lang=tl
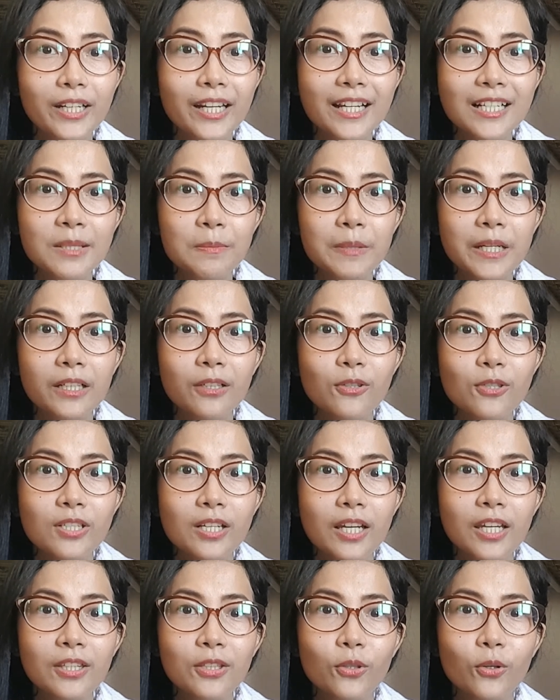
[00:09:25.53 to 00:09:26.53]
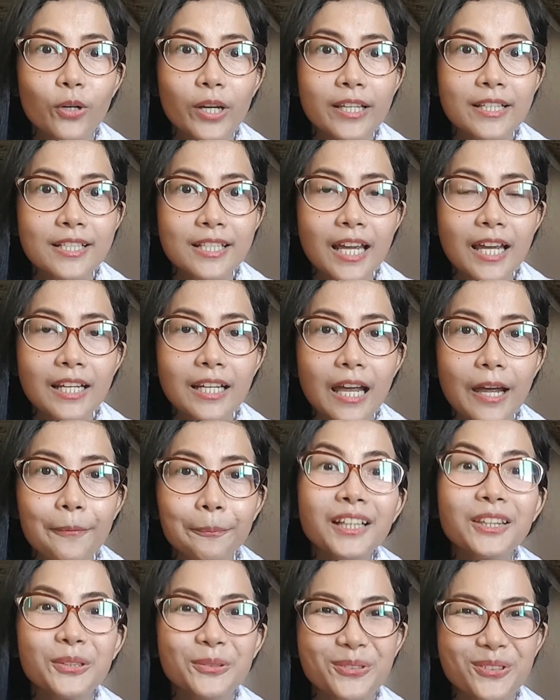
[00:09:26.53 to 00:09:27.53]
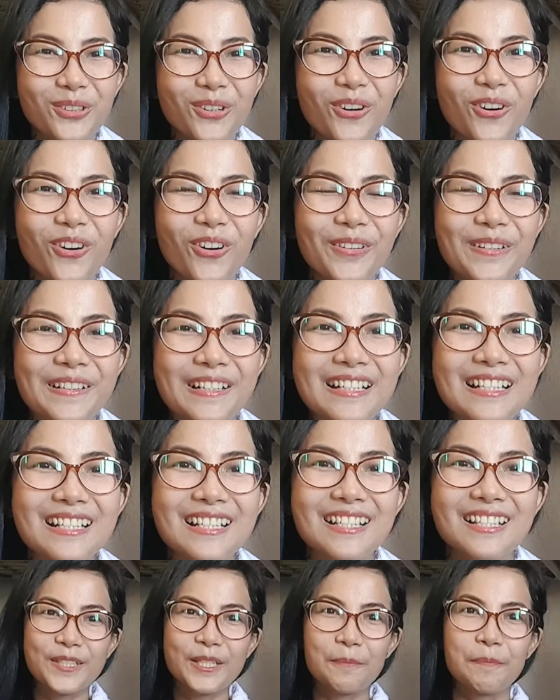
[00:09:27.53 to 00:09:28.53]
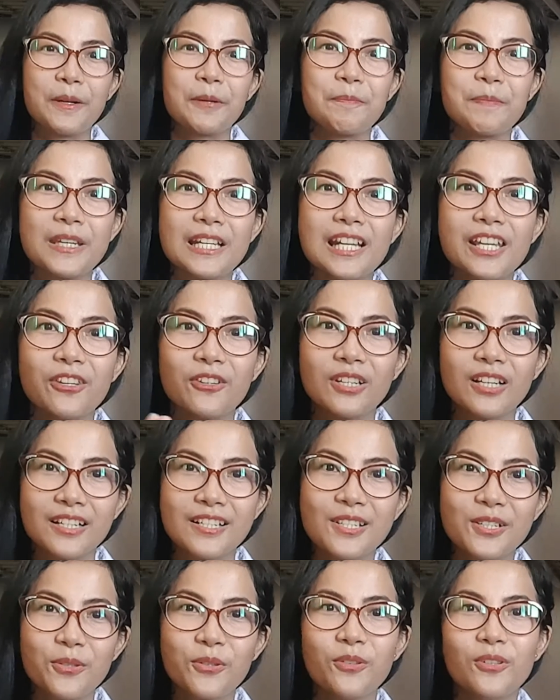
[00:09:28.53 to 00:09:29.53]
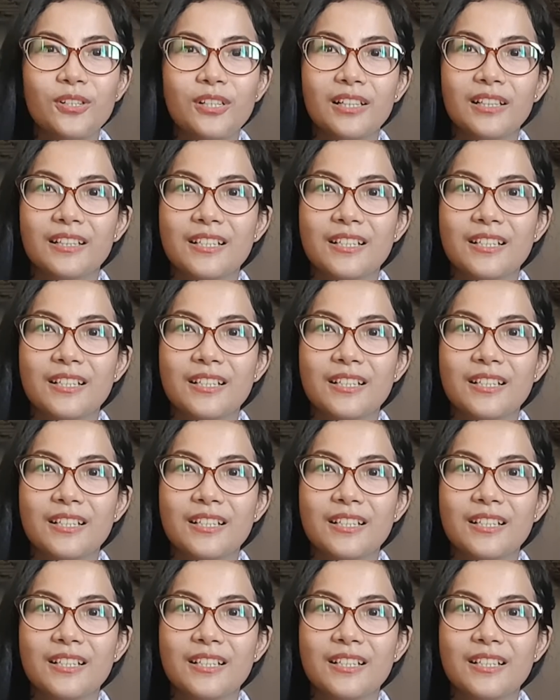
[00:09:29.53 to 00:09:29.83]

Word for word: itong ina-explain ko sa inyo and sana makatulong sa pagpili niyo ng school.